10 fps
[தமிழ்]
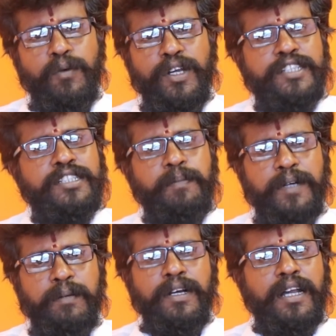உணர்ச்சி
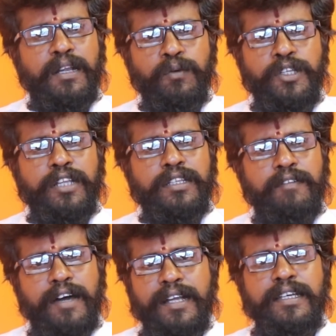புலம்புகளால் உதிர்த்த
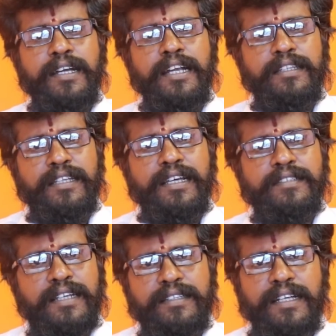வார்த்தைகளில் த
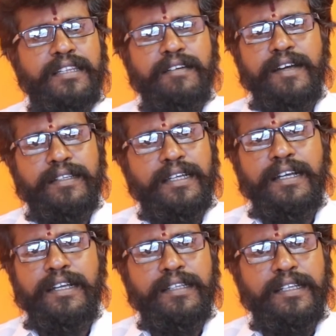சில தனித்த
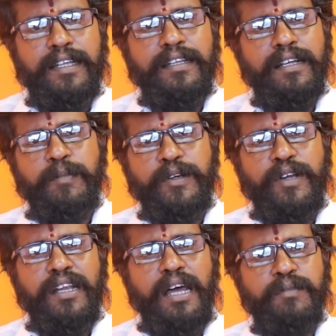வார்த்தைகள் இருந்தது
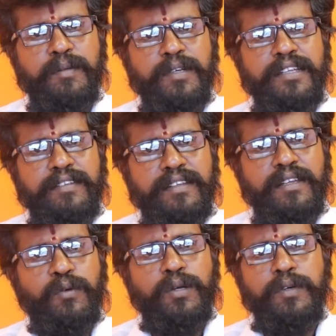அதுக்கப்புறம் நான் நாம் தமிழக
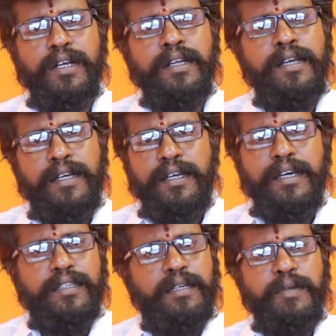சேர்ந்த உறவுகள்
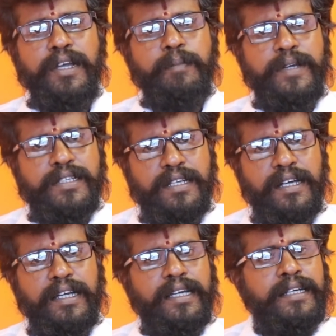தம்பிகள்
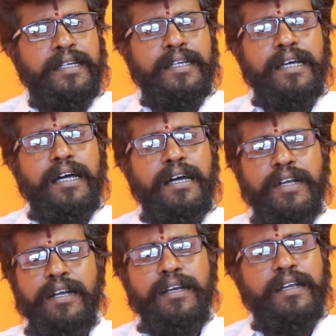பேசினாங்க
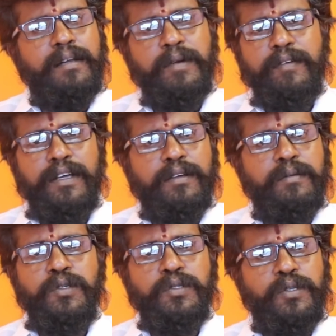அவர்கள்ட்ட நம்ம
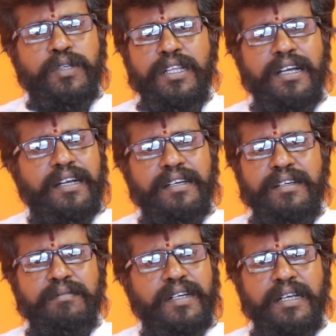விளக்கம் கொடுத்துருந்தோம் அதுக்கான
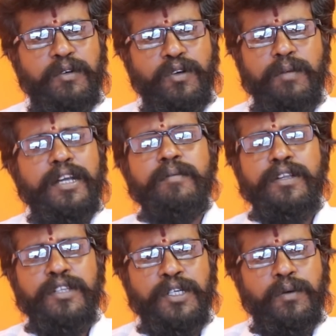நம்ம கூட மனம்
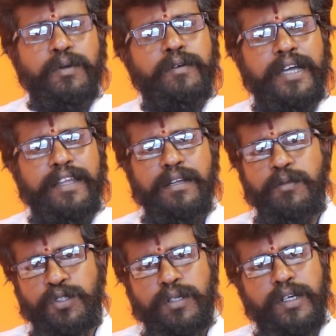மறந்துட்டோம் ஒரு வயதில்
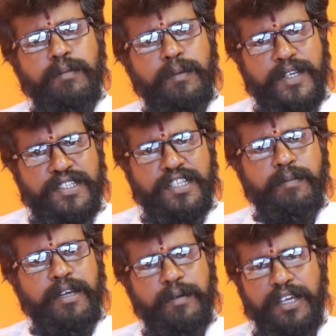மூத்தவரை நம்ம
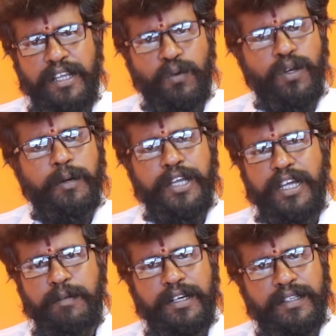பேசிட்டோமே அப்படிங்கிறத உள்ளபடியே
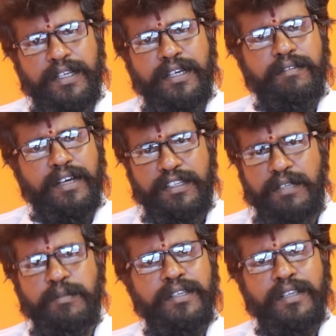நமக்கு அந்த
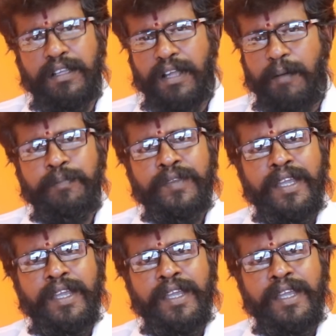வருத்தம் இருந்தது தான்